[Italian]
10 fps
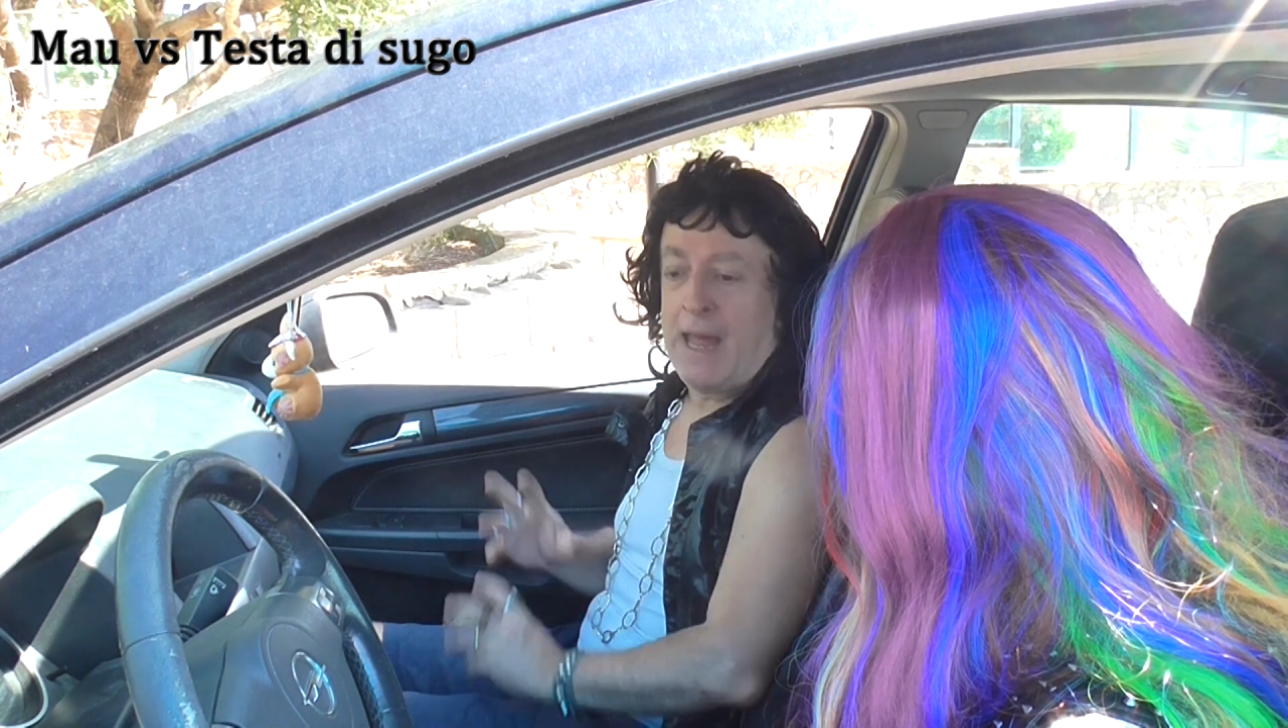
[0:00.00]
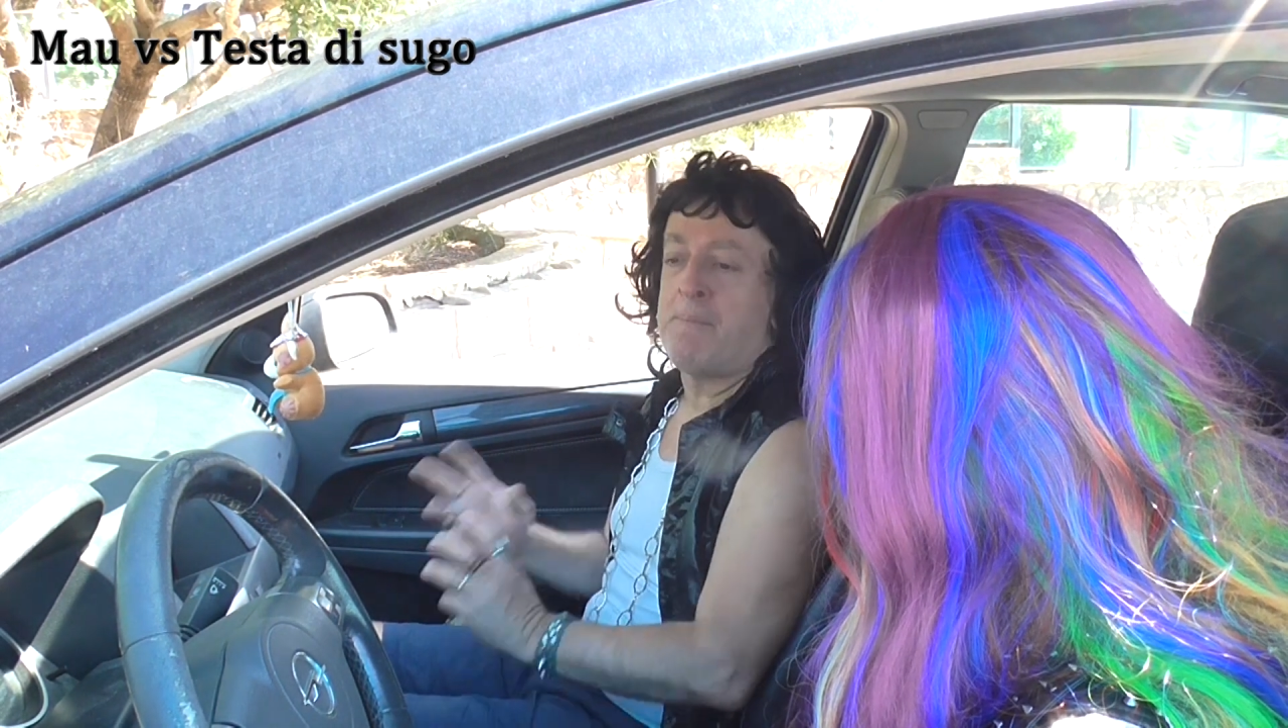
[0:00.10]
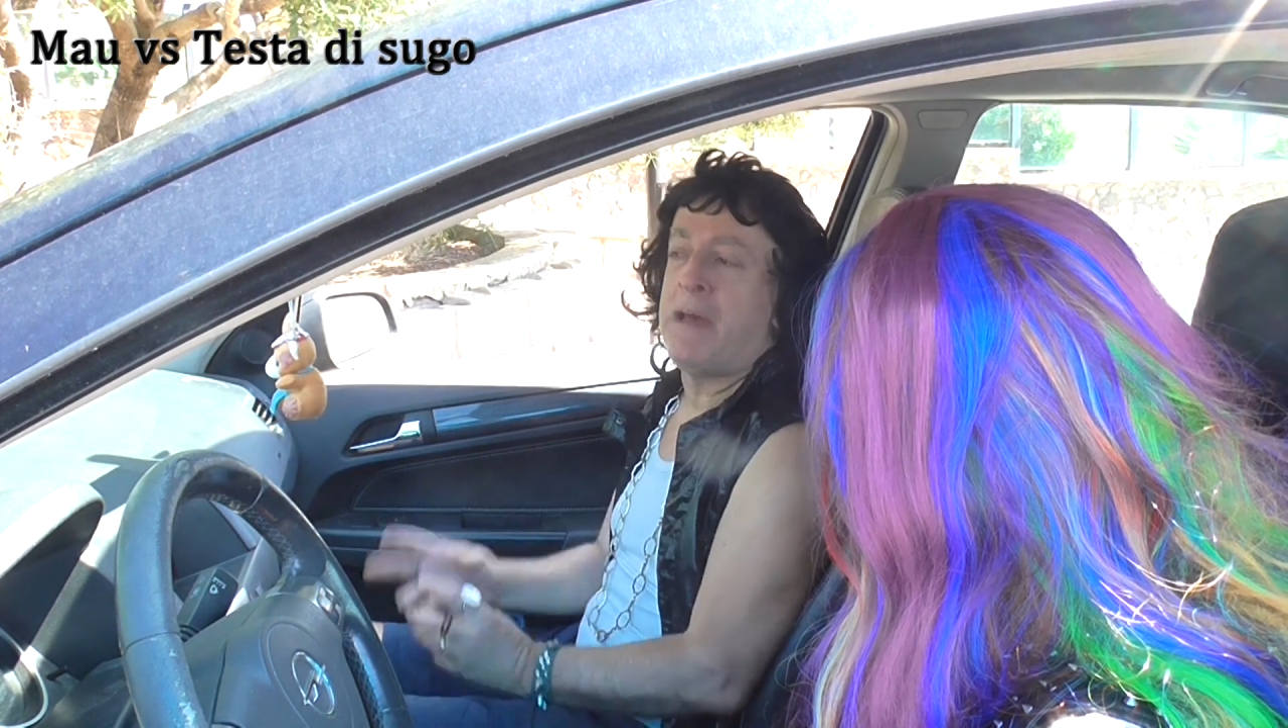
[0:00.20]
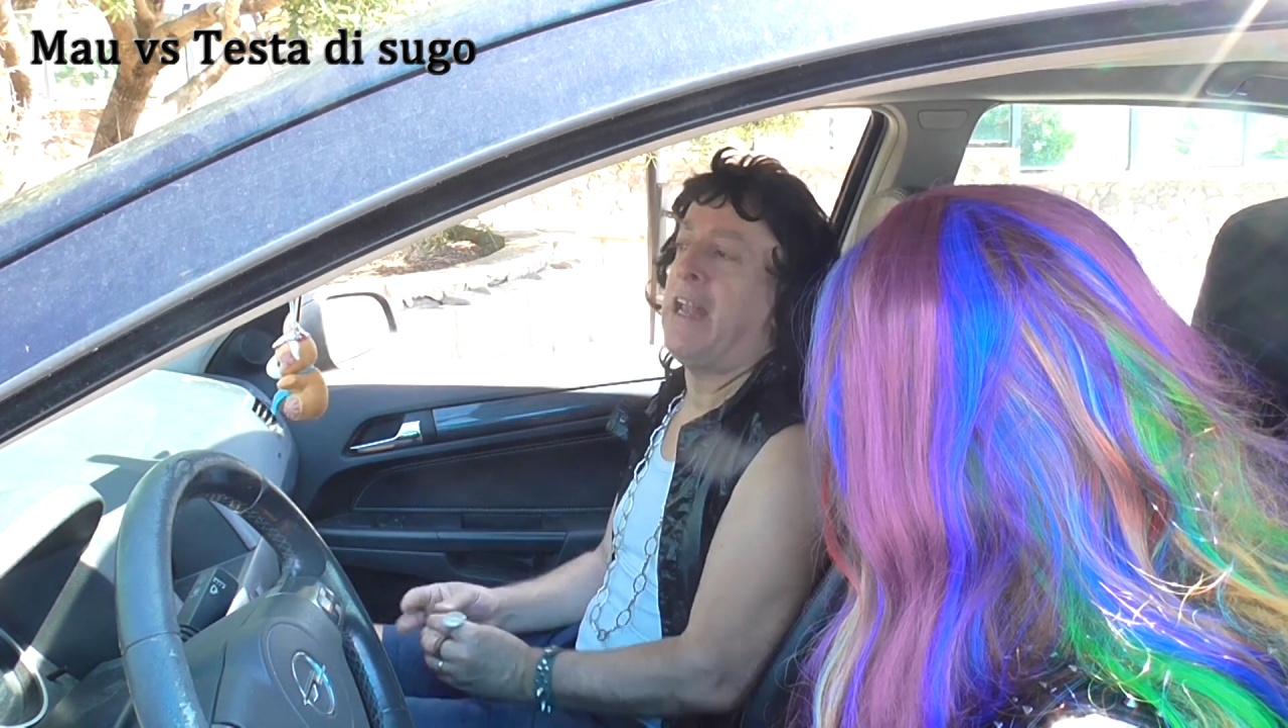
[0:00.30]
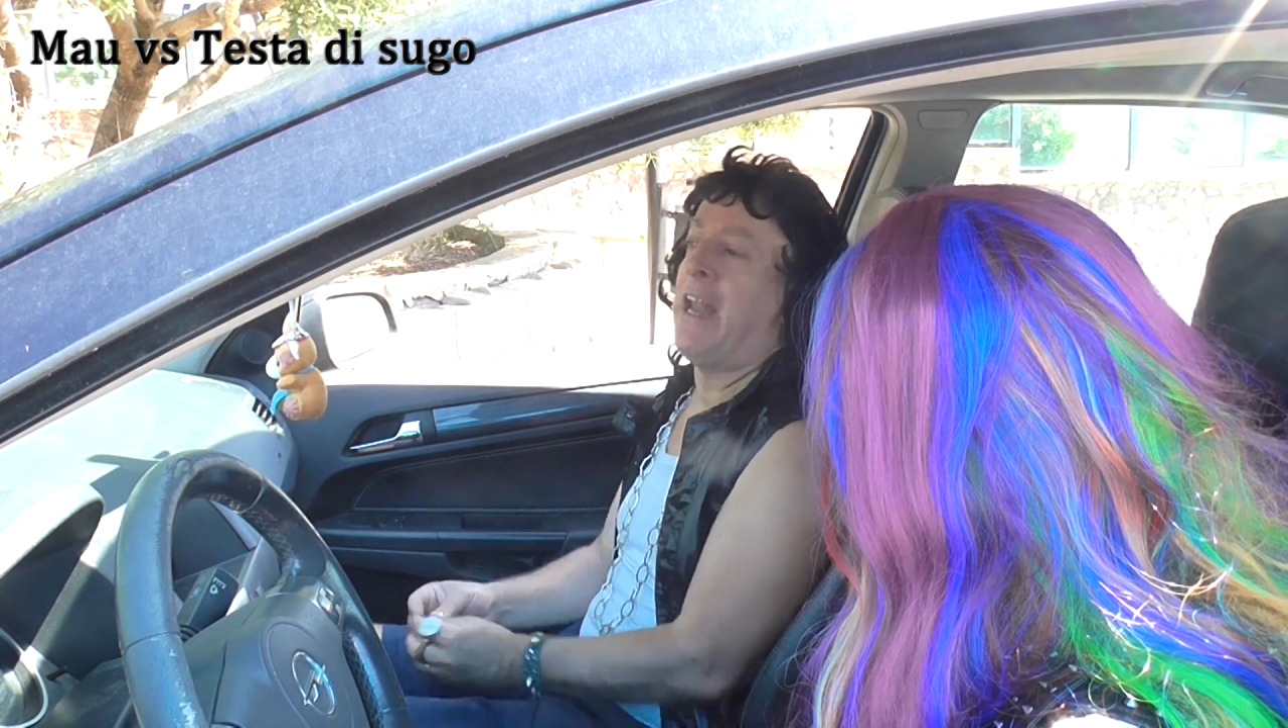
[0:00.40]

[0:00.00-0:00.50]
a me le